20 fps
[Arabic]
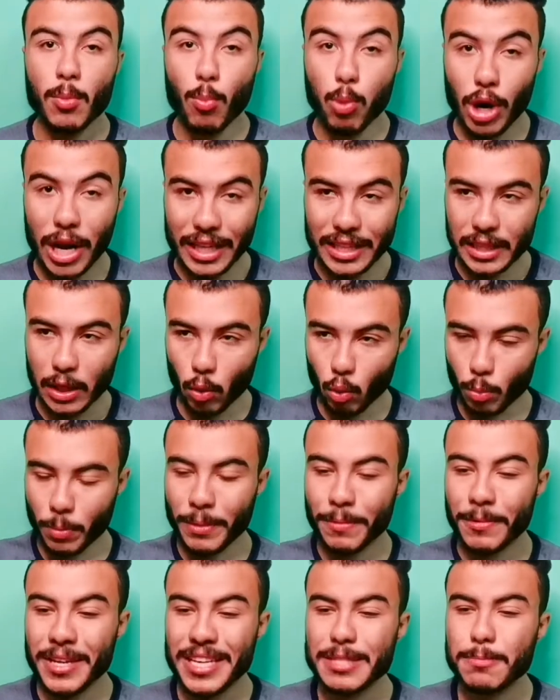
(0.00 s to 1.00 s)
بولندا
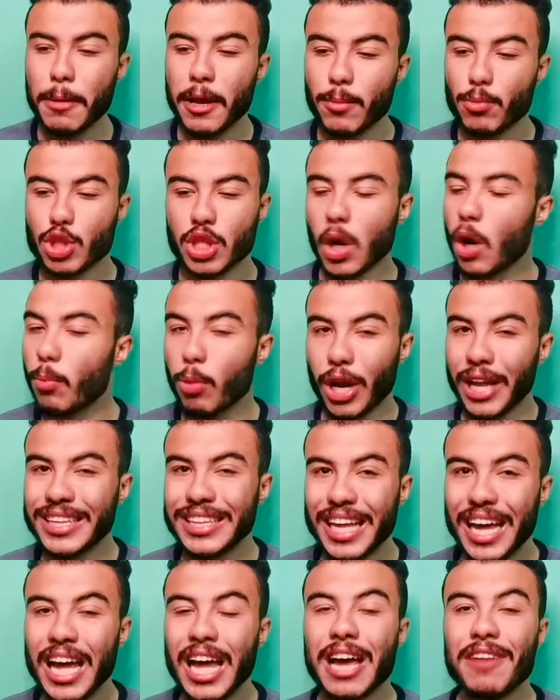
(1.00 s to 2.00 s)
وبالنسبه لمستوى
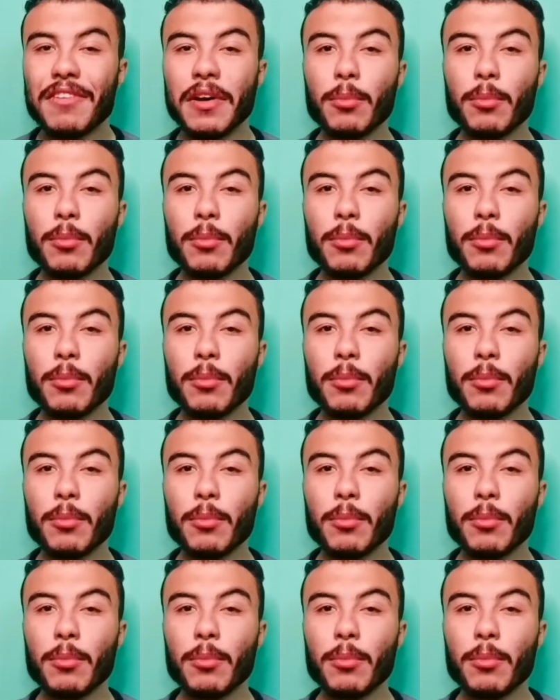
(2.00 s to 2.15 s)
بولندا